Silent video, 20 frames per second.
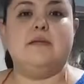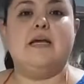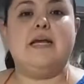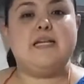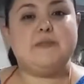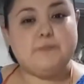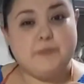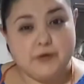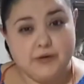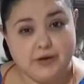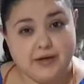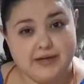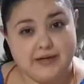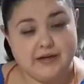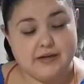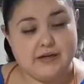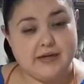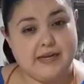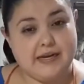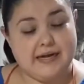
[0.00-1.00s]
Espero que la,
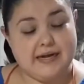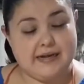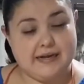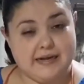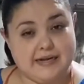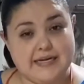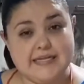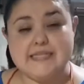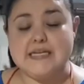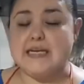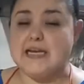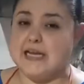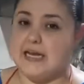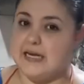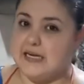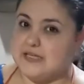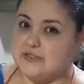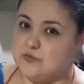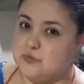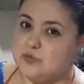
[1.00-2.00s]
que analicen y que
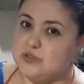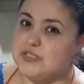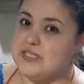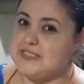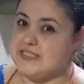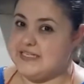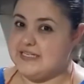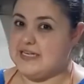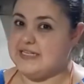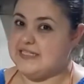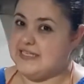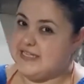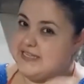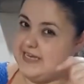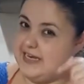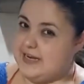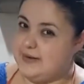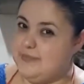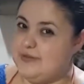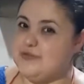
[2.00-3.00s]
les guste. Si es así,
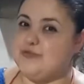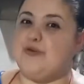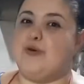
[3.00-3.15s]
déjenme su